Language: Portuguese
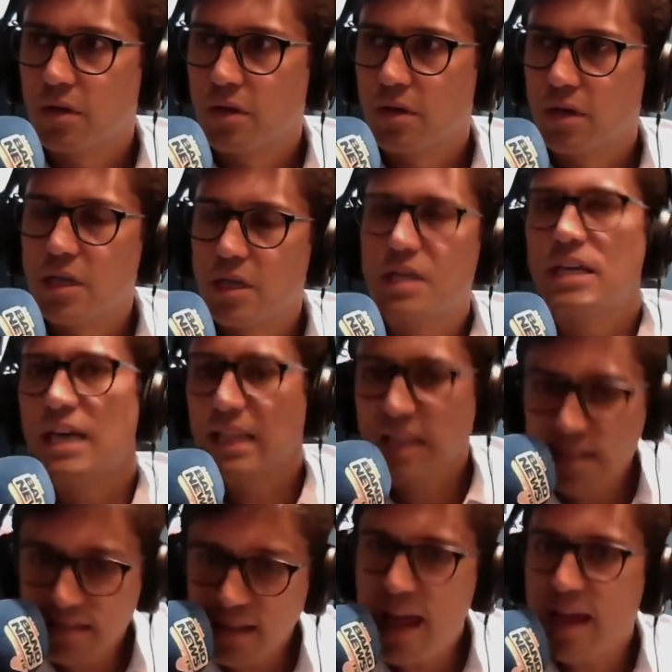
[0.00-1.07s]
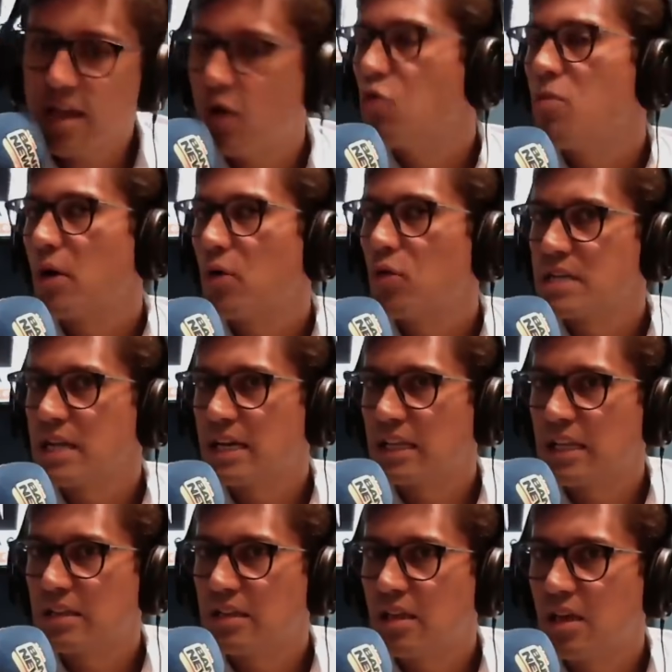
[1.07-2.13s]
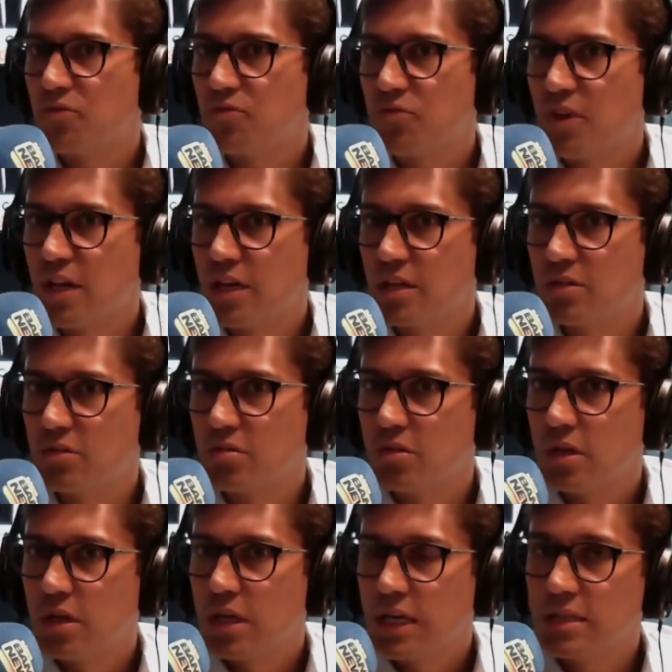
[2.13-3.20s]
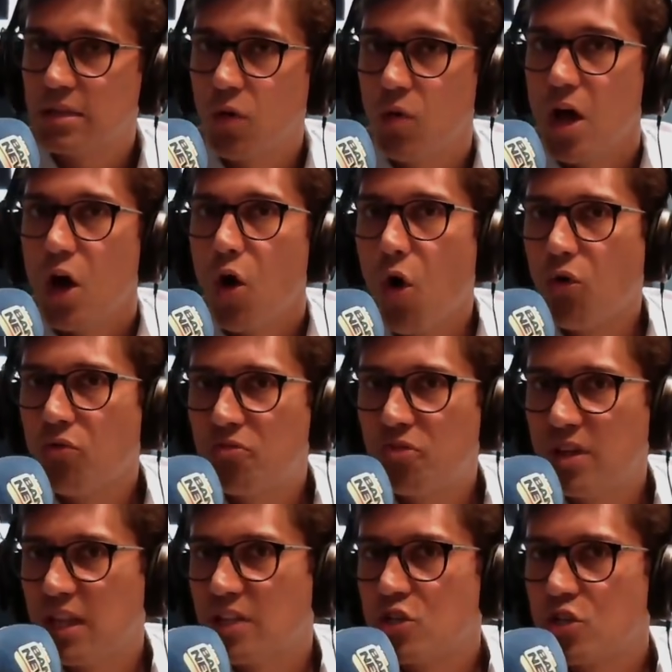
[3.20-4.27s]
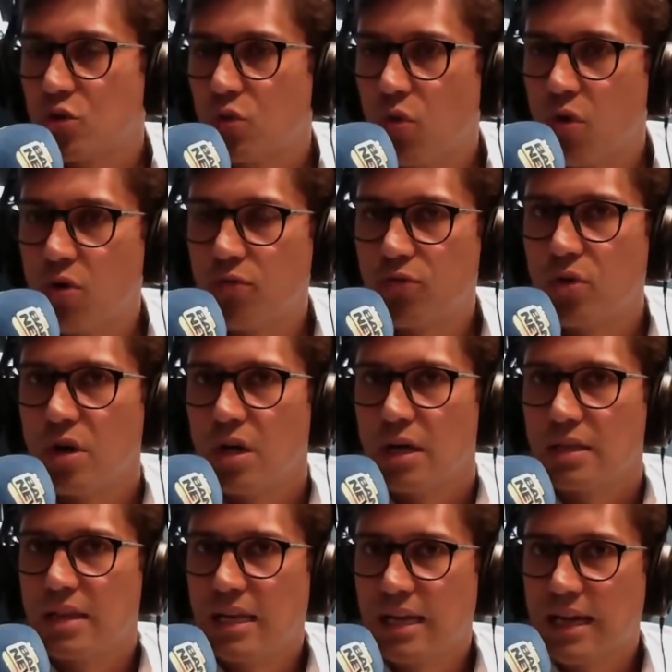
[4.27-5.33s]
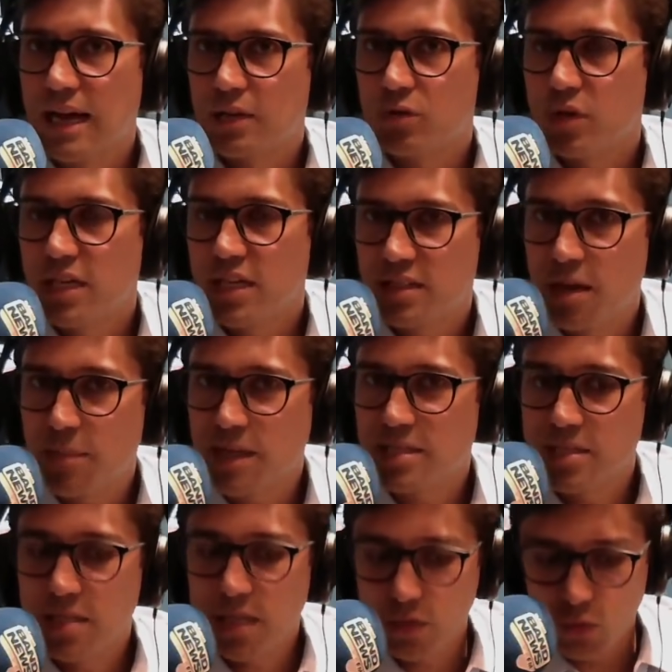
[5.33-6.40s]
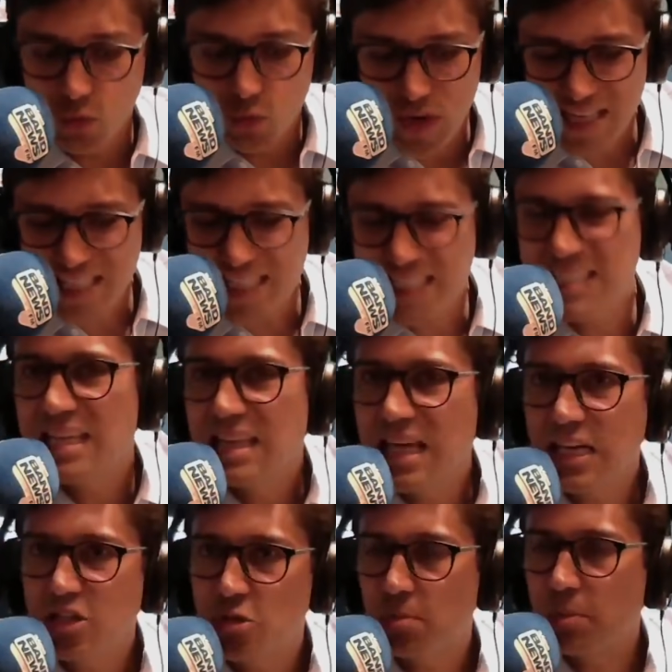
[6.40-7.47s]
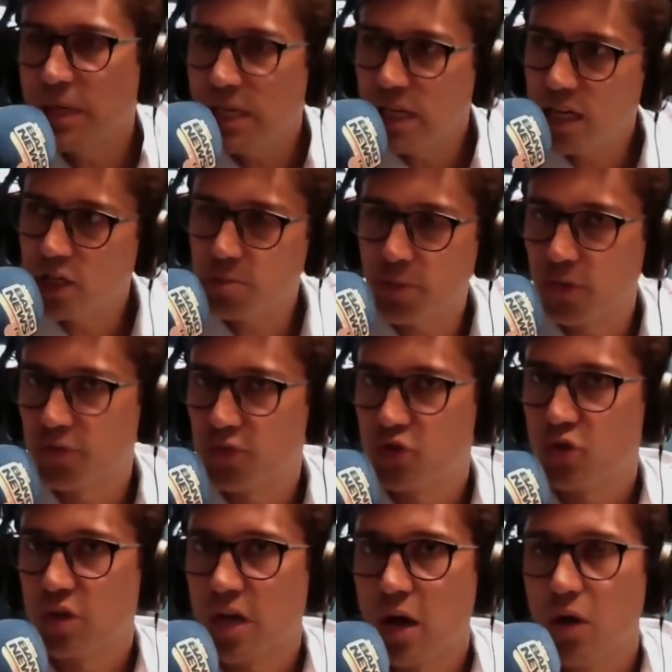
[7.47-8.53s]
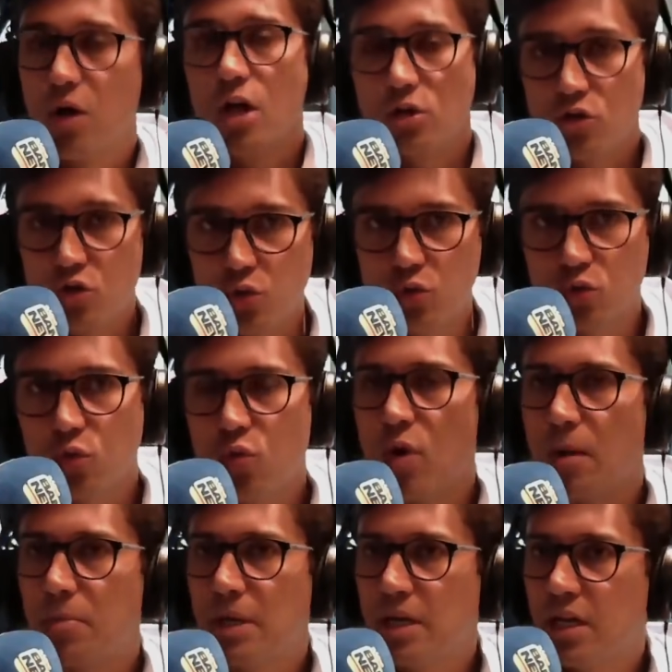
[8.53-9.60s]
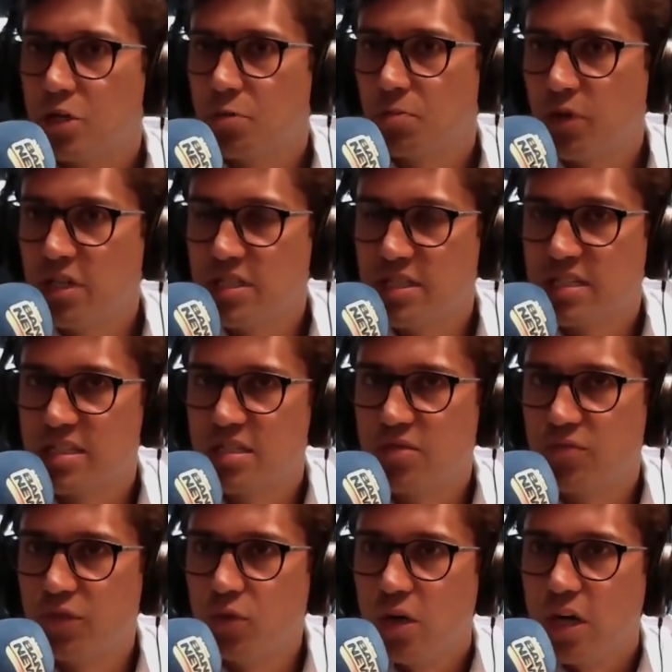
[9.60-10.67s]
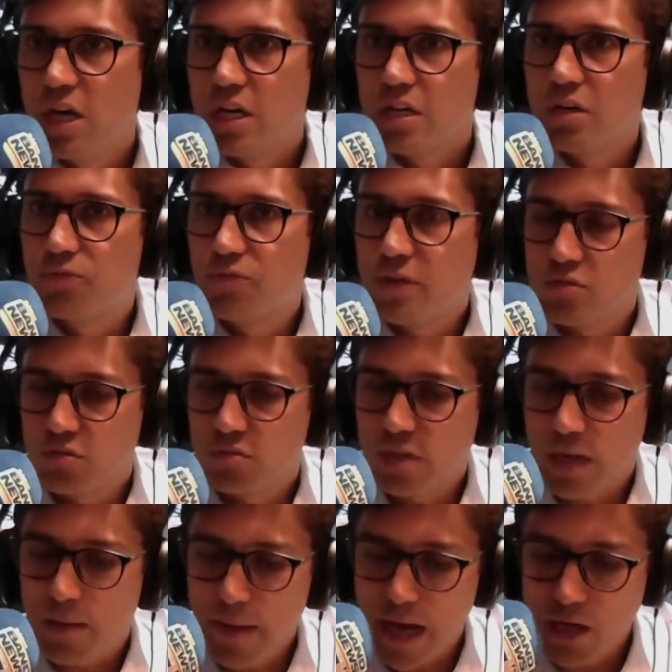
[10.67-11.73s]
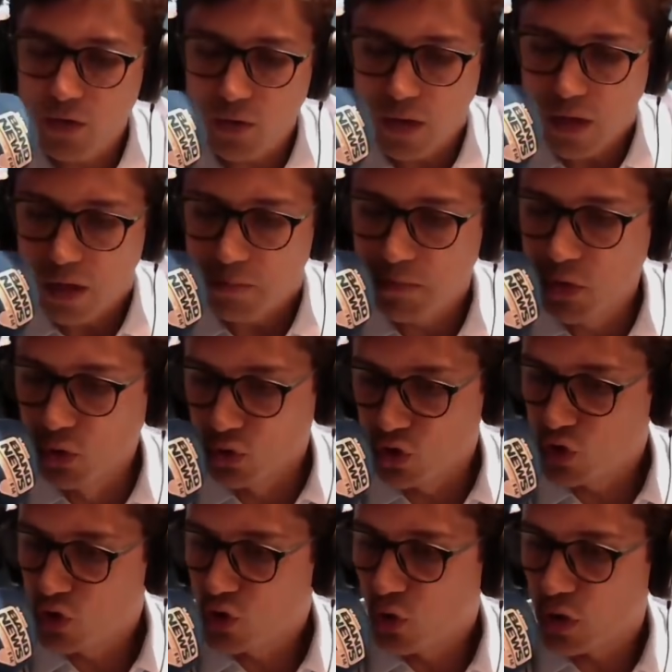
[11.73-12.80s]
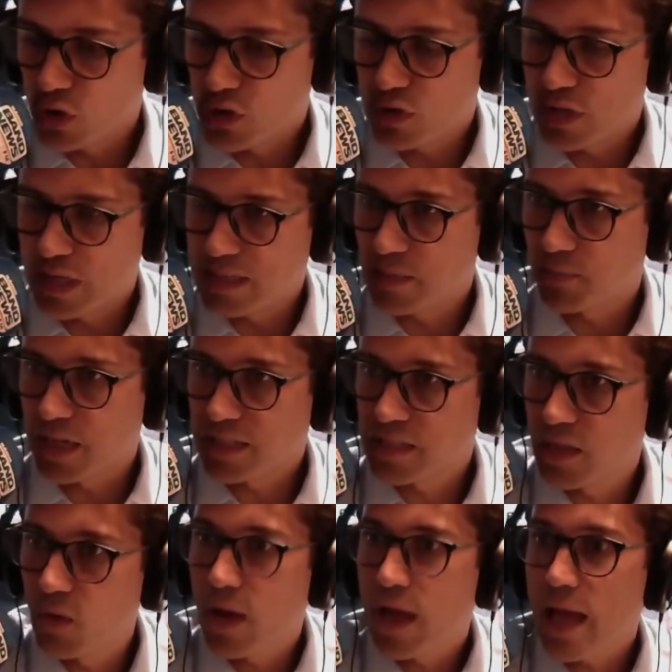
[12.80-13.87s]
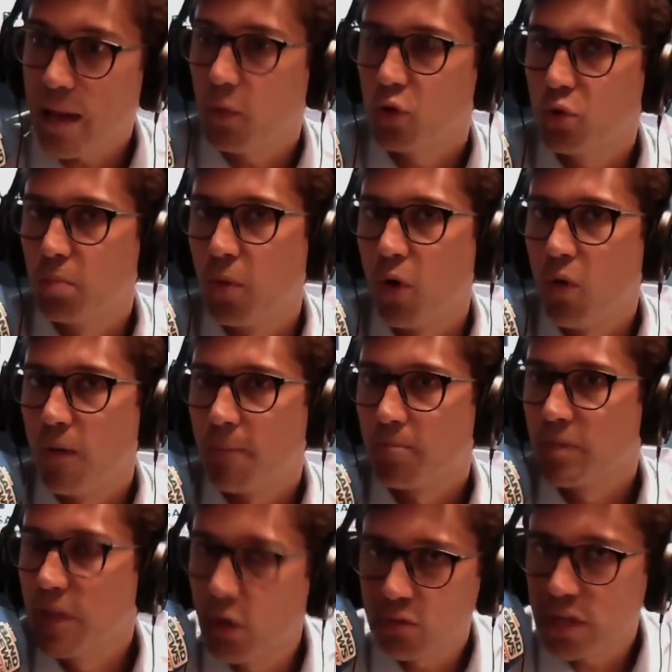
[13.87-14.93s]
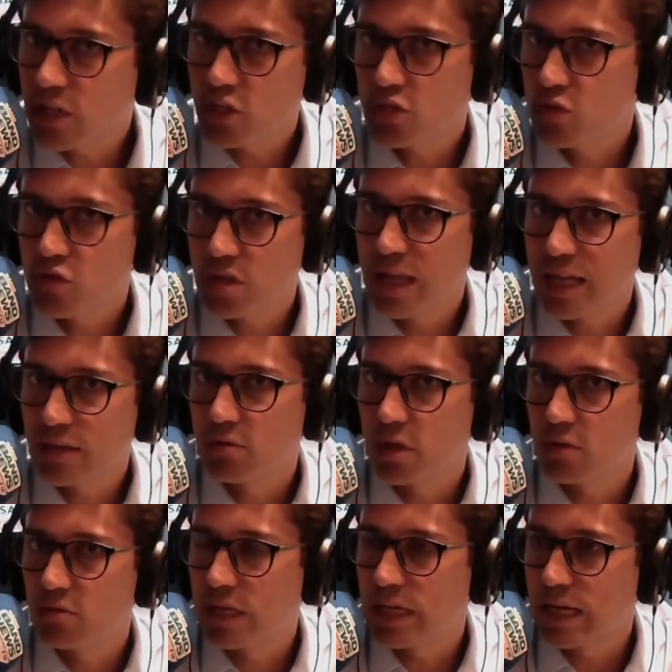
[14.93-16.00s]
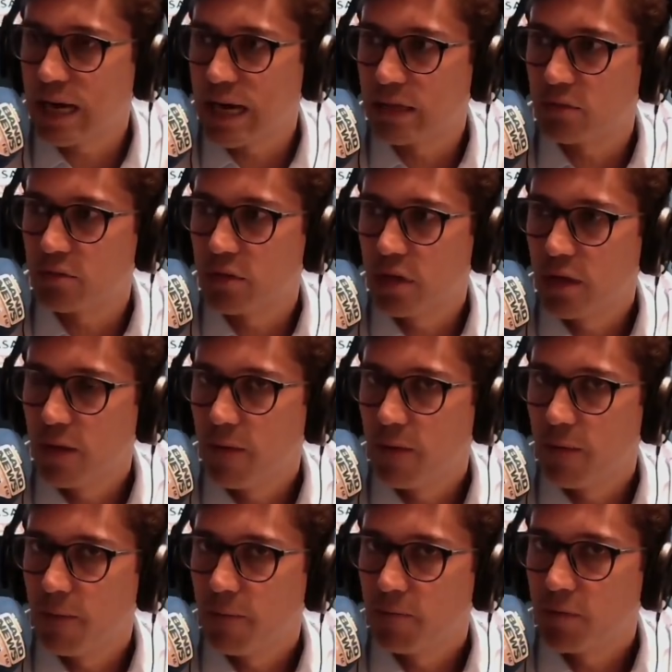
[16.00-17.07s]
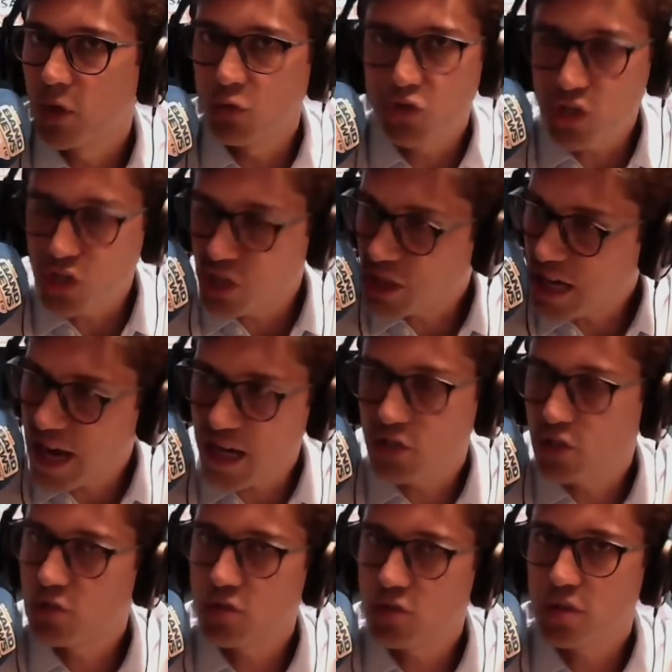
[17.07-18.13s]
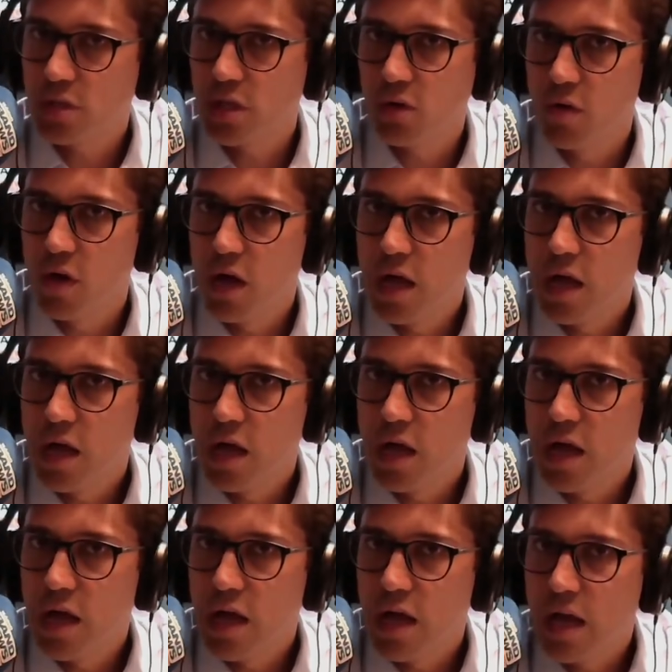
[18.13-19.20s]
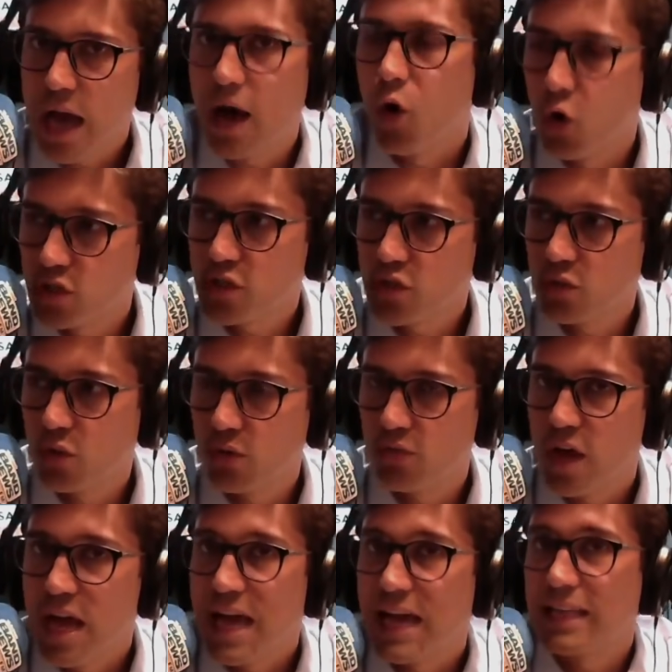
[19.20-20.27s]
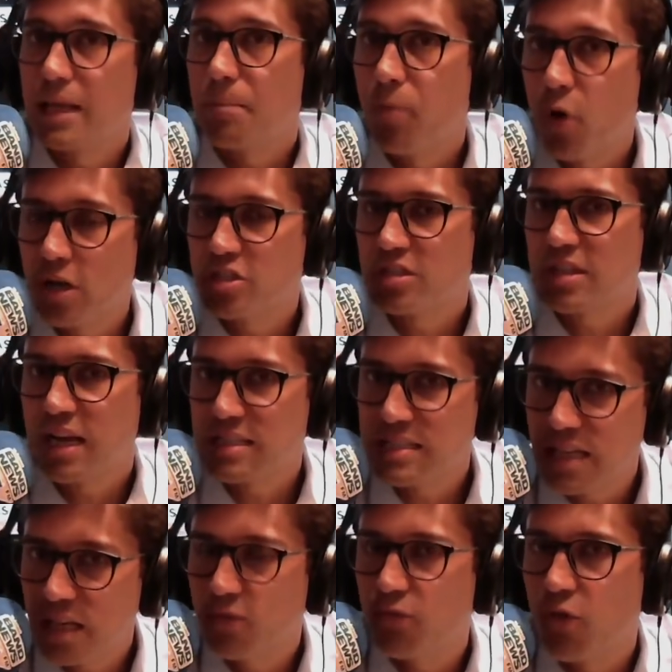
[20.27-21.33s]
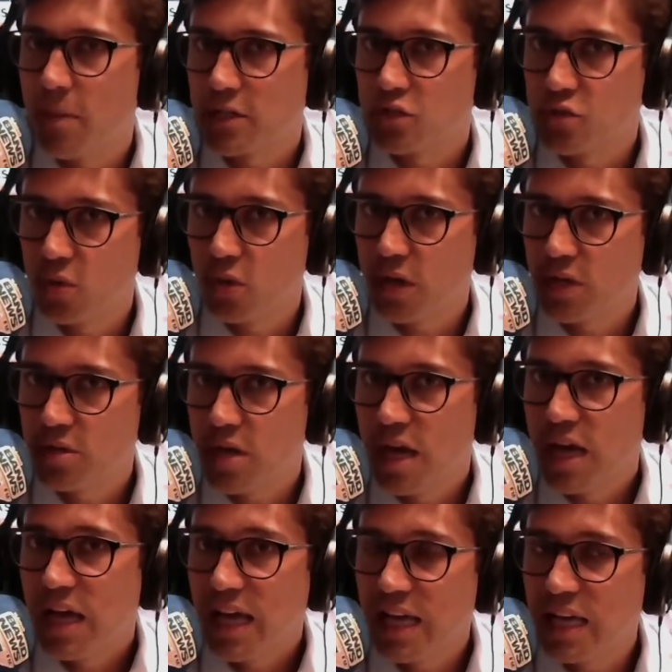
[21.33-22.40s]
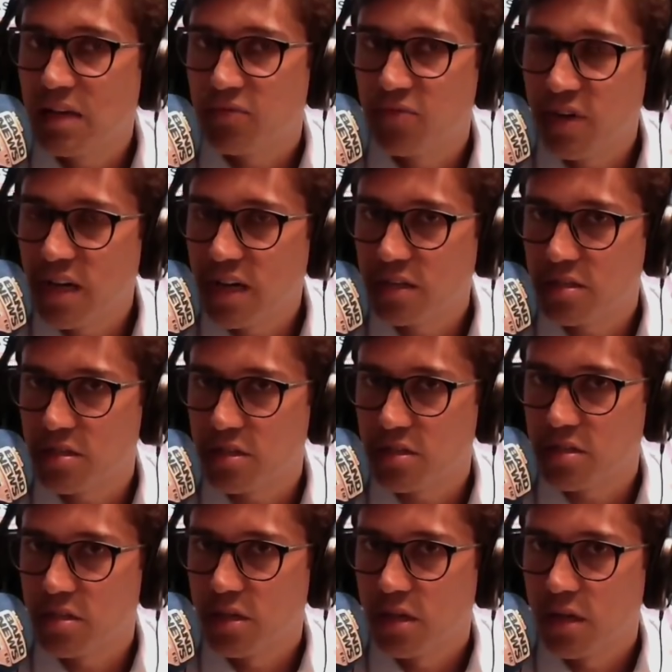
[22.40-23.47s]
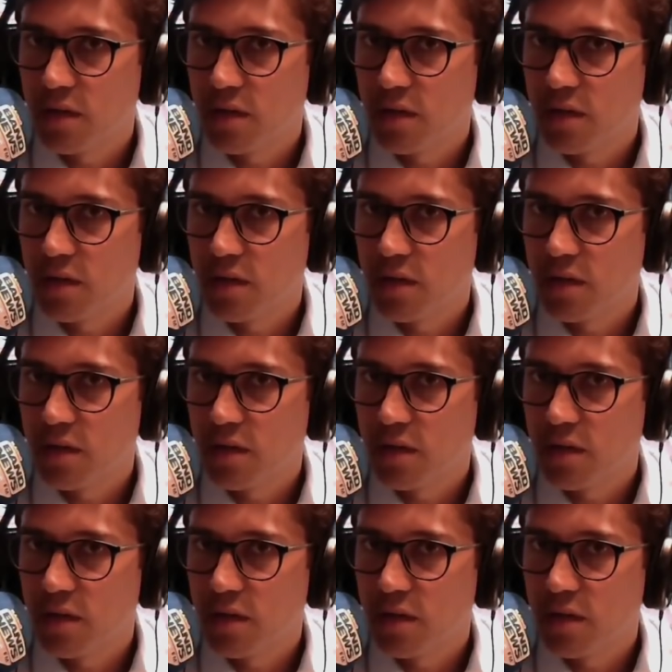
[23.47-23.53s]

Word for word: E que ela entregue alguma coisa que ela tenha feito. Então, ouvi-la de novo, delegado Henrique Damasceno, um excelente, brilhante profissional, junto com a brilhante Polícia Civil, que fez um trabalho minucioso nessa apuração, é muito bom. Não deixe isso de lado, não, delegado. Não descarte isso, não. A ouça de novo. Ela pode trazer informações relevantes